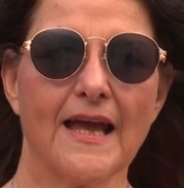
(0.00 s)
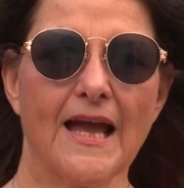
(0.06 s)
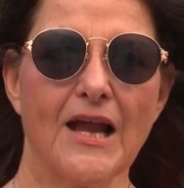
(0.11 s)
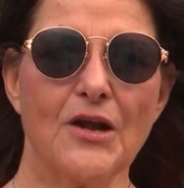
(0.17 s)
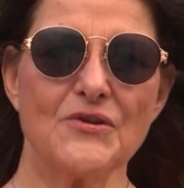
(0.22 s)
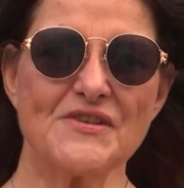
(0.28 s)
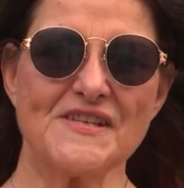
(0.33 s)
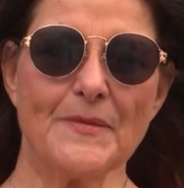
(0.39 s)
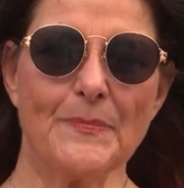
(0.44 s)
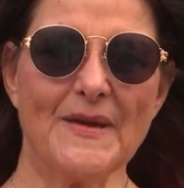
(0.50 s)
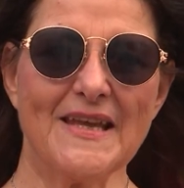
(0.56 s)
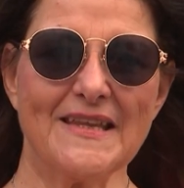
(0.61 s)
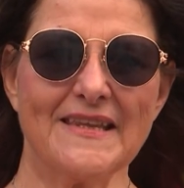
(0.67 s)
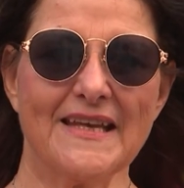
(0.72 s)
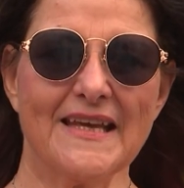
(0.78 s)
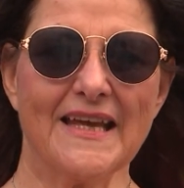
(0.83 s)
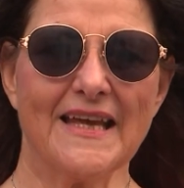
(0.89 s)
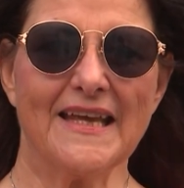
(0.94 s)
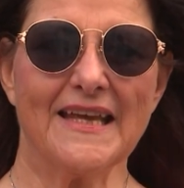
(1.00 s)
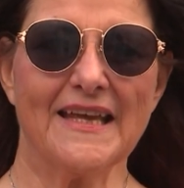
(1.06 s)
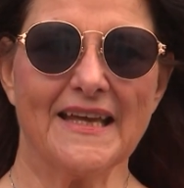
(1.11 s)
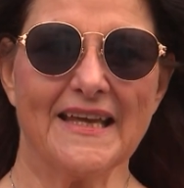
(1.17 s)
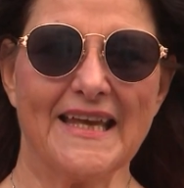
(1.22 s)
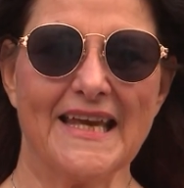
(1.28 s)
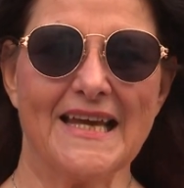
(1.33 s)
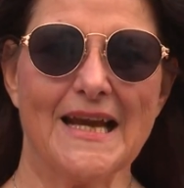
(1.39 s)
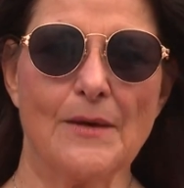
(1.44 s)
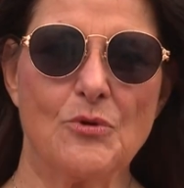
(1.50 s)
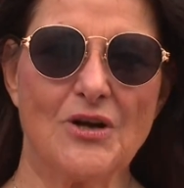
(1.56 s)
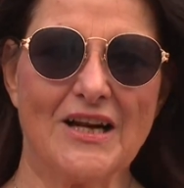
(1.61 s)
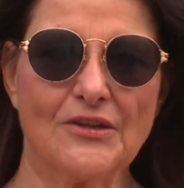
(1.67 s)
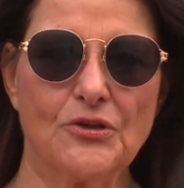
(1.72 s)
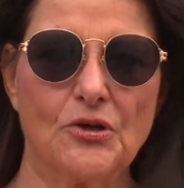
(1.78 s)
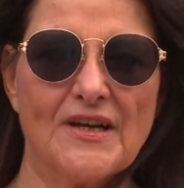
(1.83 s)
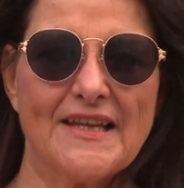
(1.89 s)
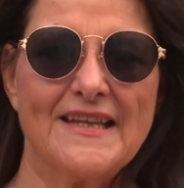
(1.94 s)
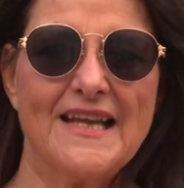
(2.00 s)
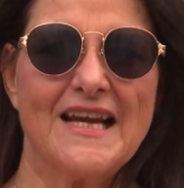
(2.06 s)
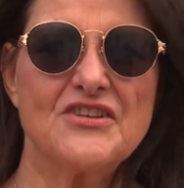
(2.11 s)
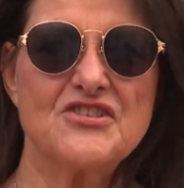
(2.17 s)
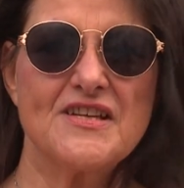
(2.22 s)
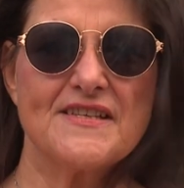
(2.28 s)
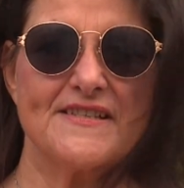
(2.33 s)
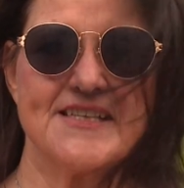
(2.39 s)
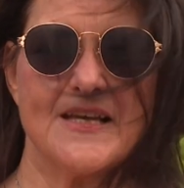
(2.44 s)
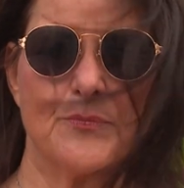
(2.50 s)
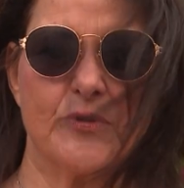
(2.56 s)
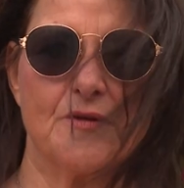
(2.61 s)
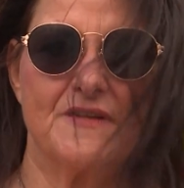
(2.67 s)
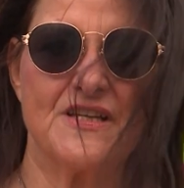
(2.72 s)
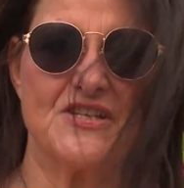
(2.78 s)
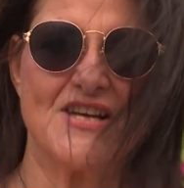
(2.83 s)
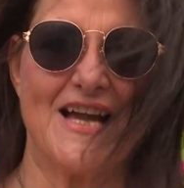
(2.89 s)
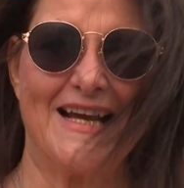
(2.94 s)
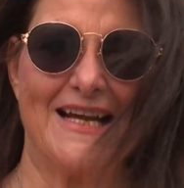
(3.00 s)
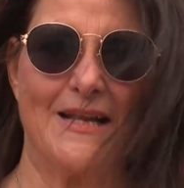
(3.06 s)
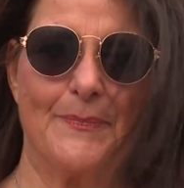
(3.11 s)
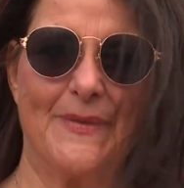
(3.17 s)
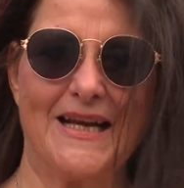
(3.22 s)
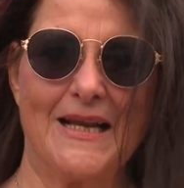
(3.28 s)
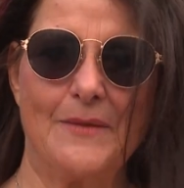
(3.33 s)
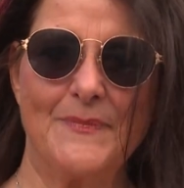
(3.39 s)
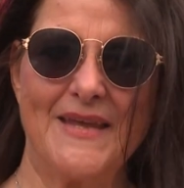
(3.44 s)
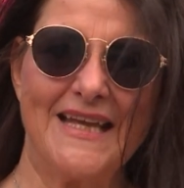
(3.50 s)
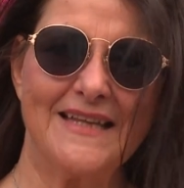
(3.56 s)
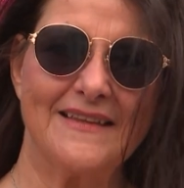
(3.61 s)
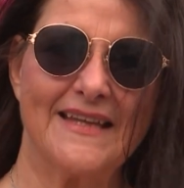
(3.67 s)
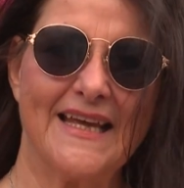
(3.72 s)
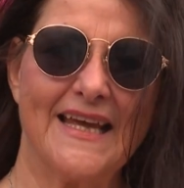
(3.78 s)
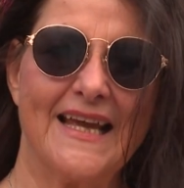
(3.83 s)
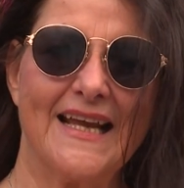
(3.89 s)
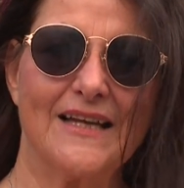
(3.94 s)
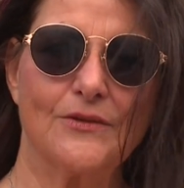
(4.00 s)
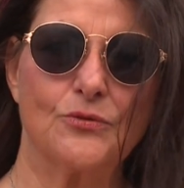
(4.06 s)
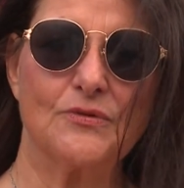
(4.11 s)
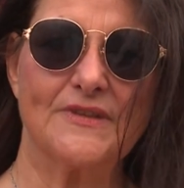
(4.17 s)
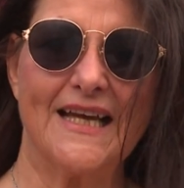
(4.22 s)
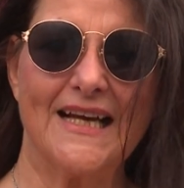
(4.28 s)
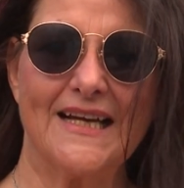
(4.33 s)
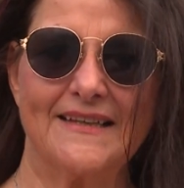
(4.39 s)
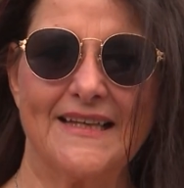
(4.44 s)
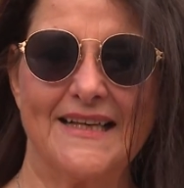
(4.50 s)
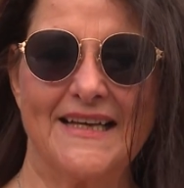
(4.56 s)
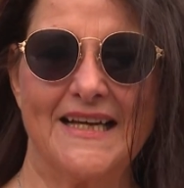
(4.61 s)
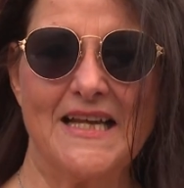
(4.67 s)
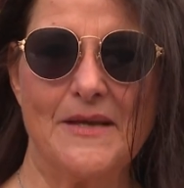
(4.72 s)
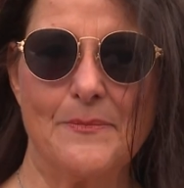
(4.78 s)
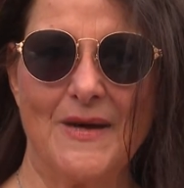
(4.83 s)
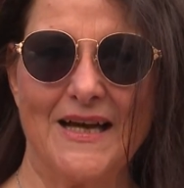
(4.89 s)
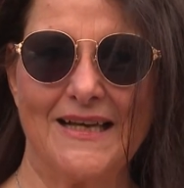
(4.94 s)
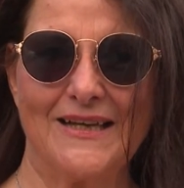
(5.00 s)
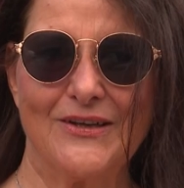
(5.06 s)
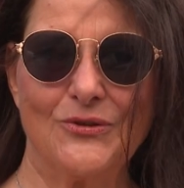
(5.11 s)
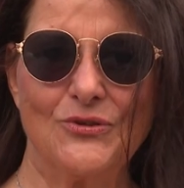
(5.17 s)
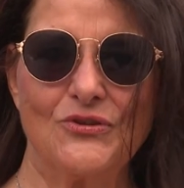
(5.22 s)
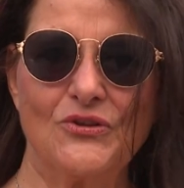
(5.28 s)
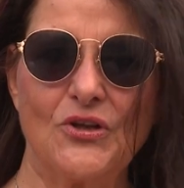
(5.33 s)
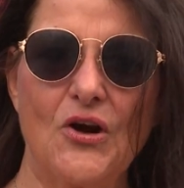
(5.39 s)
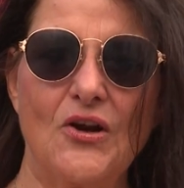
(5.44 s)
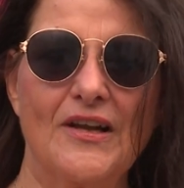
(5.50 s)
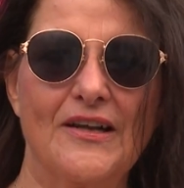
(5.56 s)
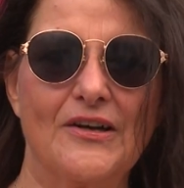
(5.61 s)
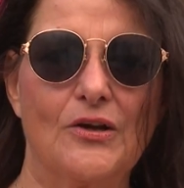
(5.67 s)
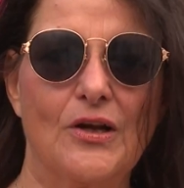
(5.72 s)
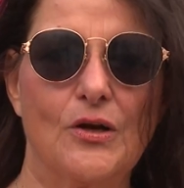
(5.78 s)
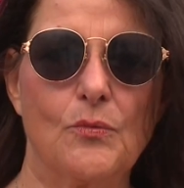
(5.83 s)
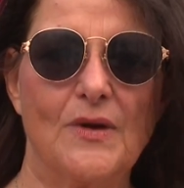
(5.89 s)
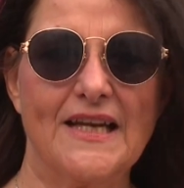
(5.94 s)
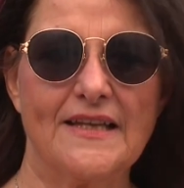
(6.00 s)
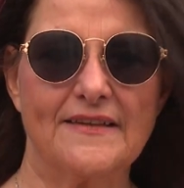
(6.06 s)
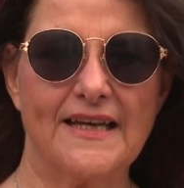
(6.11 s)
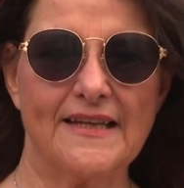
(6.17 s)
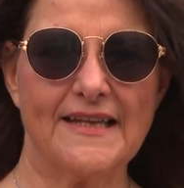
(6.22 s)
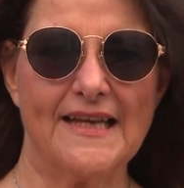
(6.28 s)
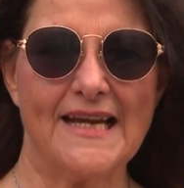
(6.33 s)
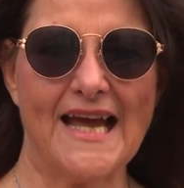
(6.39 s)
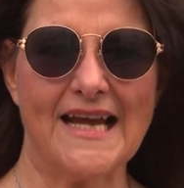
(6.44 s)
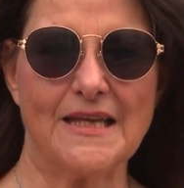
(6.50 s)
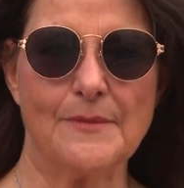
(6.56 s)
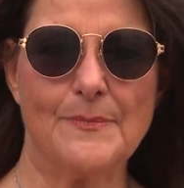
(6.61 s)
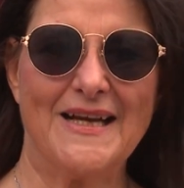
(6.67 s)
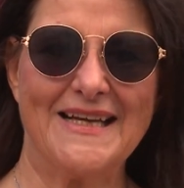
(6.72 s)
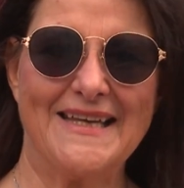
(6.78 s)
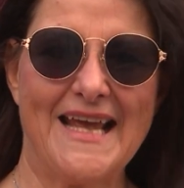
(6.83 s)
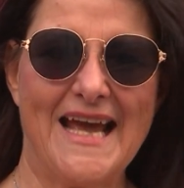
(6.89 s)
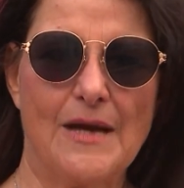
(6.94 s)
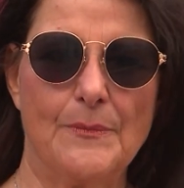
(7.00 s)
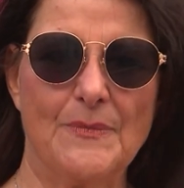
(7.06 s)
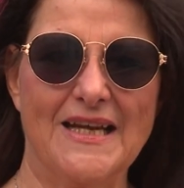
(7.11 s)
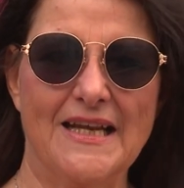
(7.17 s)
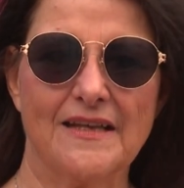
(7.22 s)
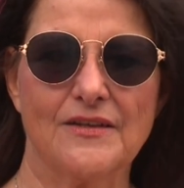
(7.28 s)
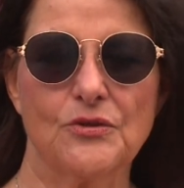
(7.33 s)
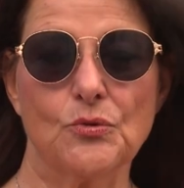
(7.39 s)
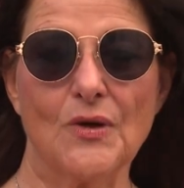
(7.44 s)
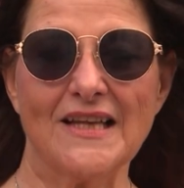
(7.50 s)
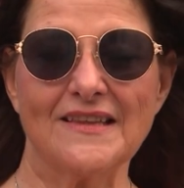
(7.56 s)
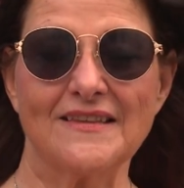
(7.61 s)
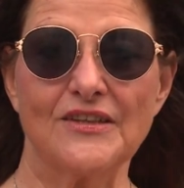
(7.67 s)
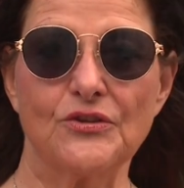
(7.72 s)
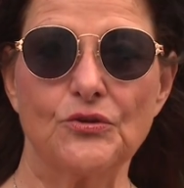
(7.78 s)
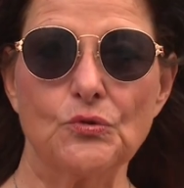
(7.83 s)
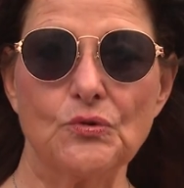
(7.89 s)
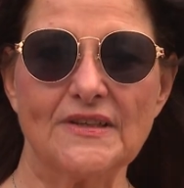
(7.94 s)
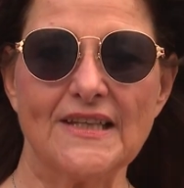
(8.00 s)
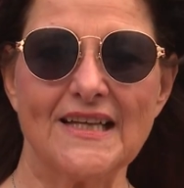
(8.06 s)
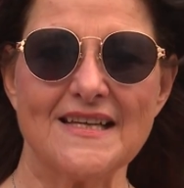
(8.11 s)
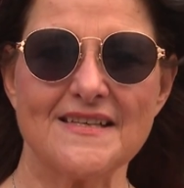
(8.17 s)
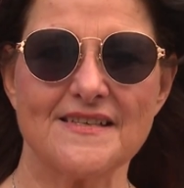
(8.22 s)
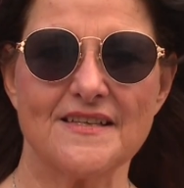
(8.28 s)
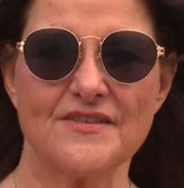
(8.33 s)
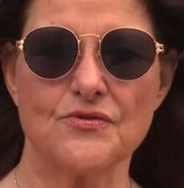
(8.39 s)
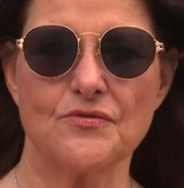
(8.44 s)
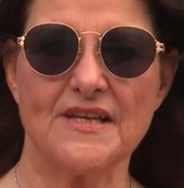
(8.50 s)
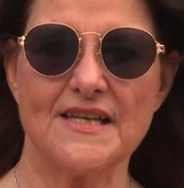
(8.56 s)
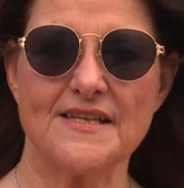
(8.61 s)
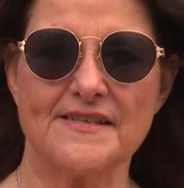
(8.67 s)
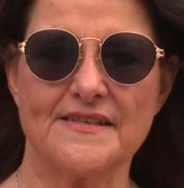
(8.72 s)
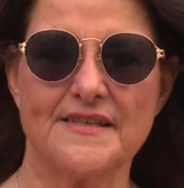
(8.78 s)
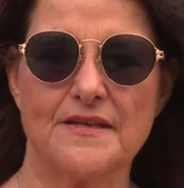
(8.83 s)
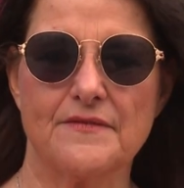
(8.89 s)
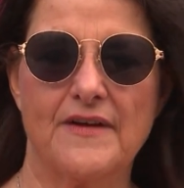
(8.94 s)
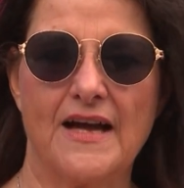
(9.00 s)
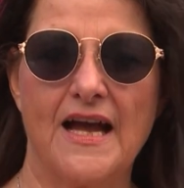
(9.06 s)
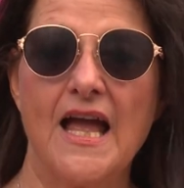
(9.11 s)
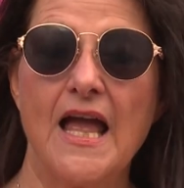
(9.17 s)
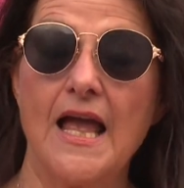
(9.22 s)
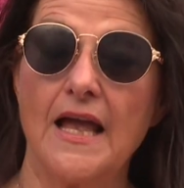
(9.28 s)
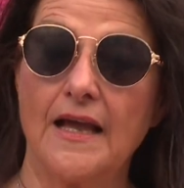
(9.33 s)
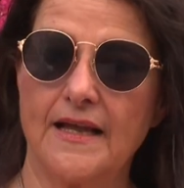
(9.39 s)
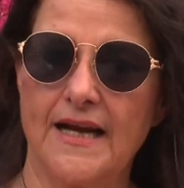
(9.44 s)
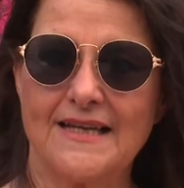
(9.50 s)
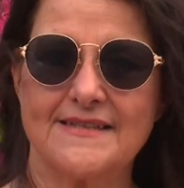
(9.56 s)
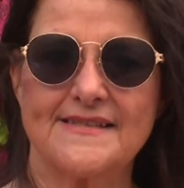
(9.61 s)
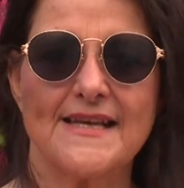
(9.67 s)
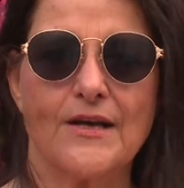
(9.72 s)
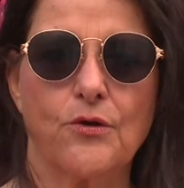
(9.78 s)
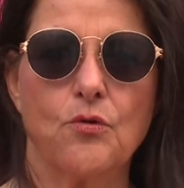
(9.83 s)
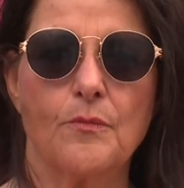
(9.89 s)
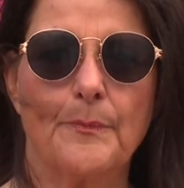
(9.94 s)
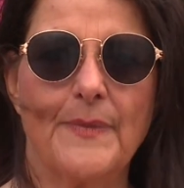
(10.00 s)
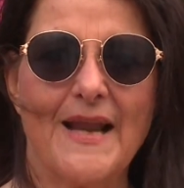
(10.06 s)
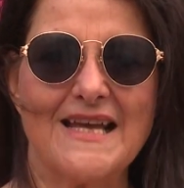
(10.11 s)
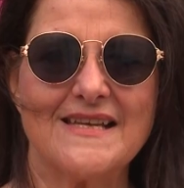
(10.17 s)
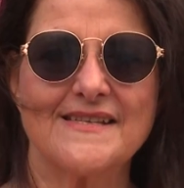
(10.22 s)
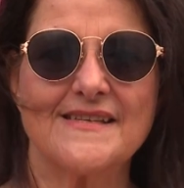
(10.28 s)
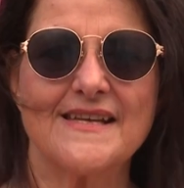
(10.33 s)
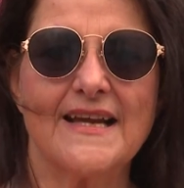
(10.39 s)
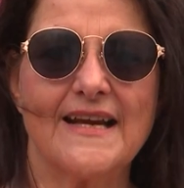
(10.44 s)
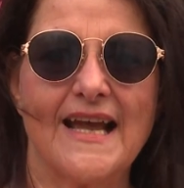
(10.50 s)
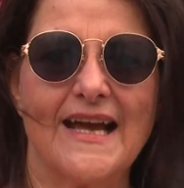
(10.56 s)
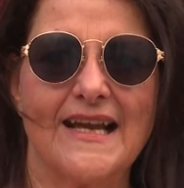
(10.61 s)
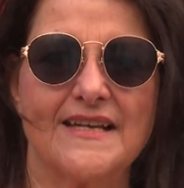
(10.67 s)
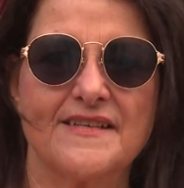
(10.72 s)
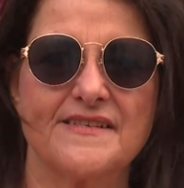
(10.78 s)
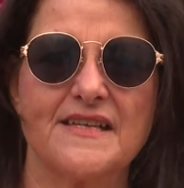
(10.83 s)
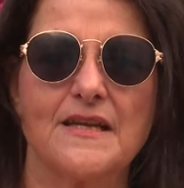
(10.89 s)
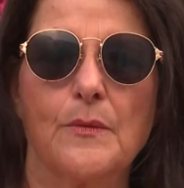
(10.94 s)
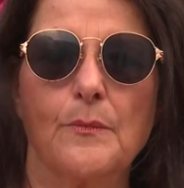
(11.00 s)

Lo sapete che i laboratori dell'Agenzia Provinciale per l'Ambiente e la Tutela del Clima controllano la qualità dei laghi balneabili durante tutta la stagione estiva, grazie a complesse analisi